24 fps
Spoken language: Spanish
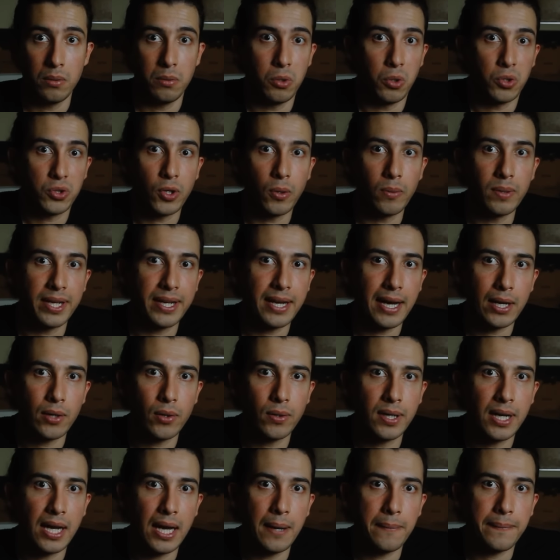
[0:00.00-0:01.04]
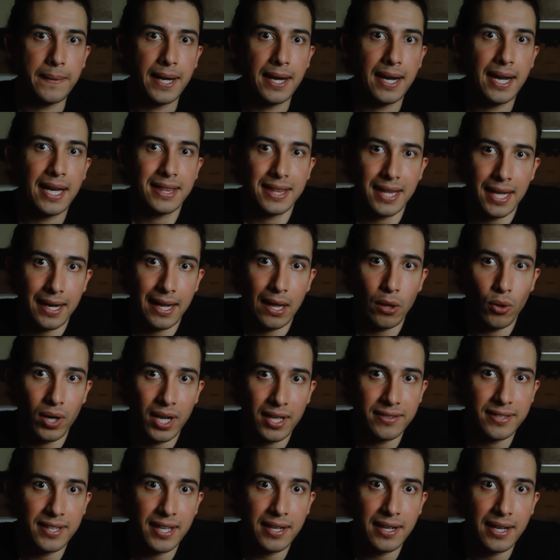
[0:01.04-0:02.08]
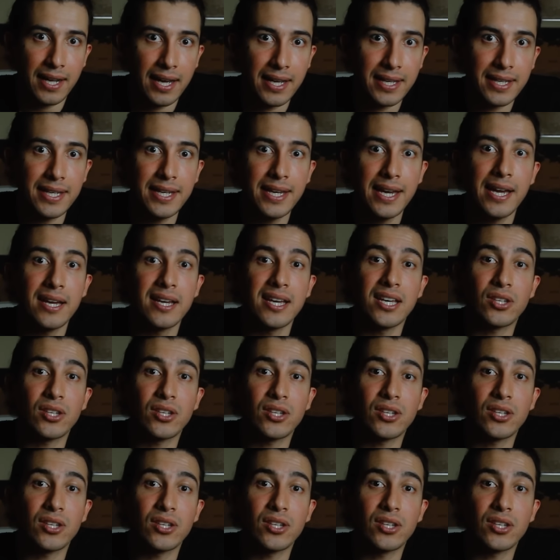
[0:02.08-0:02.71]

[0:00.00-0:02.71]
los obligaron a ver la aterradora escena y